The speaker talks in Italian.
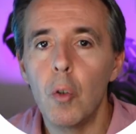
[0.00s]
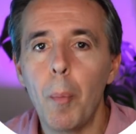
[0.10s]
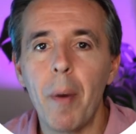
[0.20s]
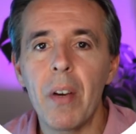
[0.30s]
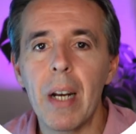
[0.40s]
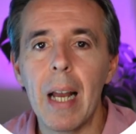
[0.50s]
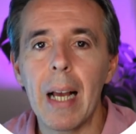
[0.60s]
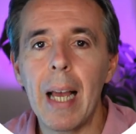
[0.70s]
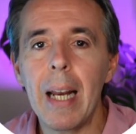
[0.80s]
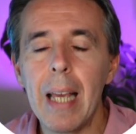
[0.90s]
Dopo averla
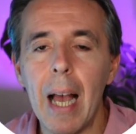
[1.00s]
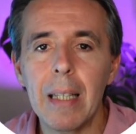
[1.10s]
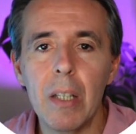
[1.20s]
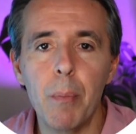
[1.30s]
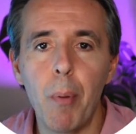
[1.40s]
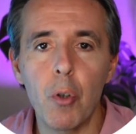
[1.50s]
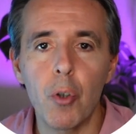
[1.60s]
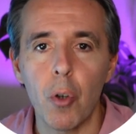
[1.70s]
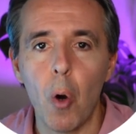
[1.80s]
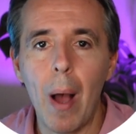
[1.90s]
caricata si
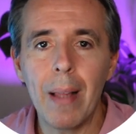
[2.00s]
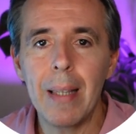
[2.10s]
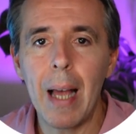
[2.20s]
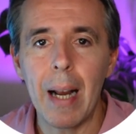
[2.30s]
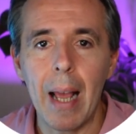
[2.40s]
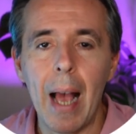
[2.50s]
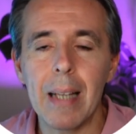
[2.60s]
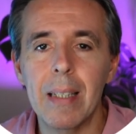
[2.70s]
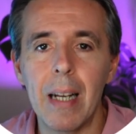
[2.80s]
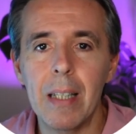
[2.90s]
possono andare a
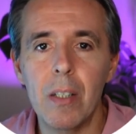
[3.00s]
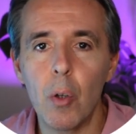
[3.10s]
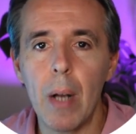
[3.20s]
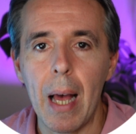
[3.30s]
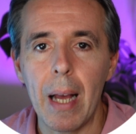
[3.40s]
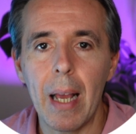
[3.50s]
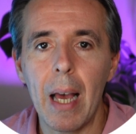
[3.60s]
selezionare